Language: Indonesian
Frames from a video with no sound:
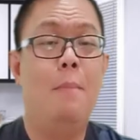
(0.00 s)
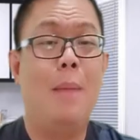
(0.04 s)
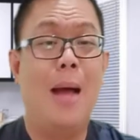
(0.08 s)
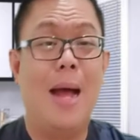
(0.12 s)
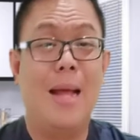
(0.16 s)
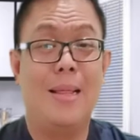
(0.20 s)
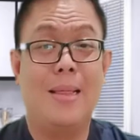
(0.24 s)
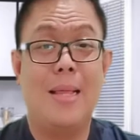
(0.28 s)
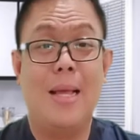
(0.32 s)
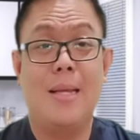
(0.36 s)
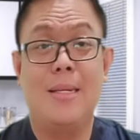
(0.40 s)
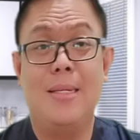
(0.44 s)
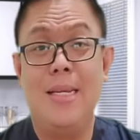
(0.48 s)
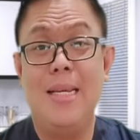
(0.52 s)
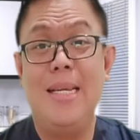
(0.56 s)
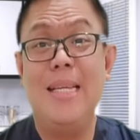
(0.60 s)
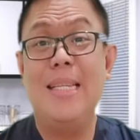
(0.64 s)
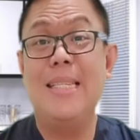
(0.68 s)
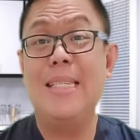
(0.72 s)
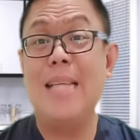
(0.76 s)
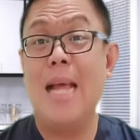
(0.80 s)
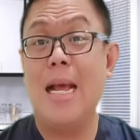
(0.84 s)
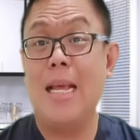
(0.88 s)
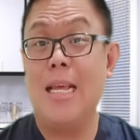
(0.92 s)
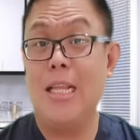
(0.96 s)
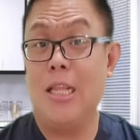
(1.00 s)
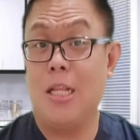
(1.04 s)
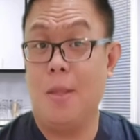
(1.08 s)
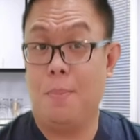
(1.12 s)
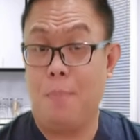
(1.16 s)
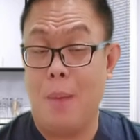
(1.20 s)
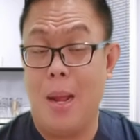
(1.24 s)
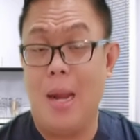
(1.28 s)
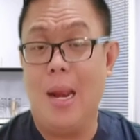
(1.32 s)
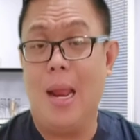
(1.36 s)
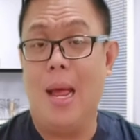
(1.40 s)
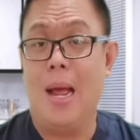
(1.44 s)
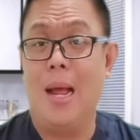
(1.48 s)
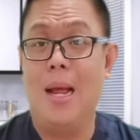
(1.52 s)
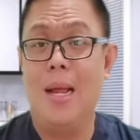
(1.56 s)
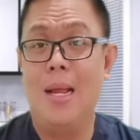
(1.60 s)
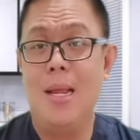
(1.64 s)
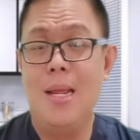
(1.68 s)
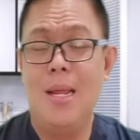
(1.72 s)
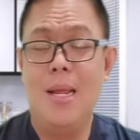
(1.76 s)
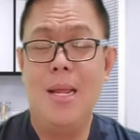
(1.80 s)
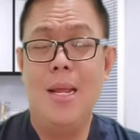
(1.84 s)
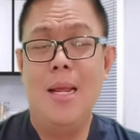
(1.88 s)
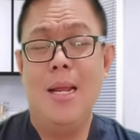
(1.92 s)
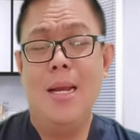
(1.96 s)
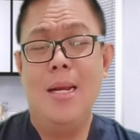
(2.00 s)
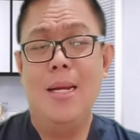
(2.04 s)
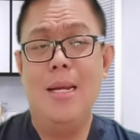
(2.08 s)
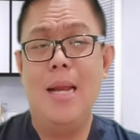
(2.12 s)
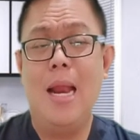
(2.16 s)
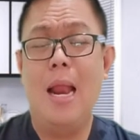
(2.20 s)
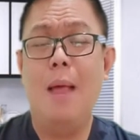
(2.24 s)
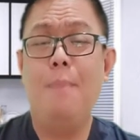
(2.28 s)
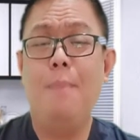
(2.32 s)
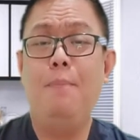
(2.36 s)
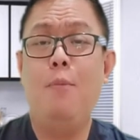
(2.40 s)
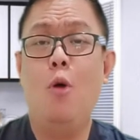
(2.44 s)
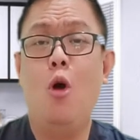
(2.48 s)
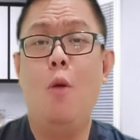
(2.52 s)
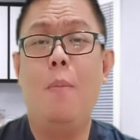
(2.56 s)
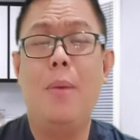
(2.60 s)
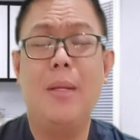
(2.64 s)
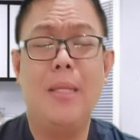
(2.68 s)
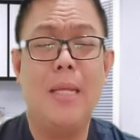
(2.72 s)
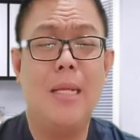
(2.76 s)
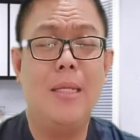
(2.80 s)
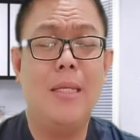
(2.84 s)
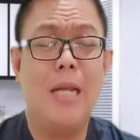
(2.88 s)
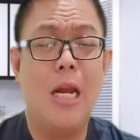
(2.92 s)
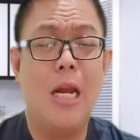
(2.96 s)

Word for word: Mengatasi sakit kepala. Dalam pengobatan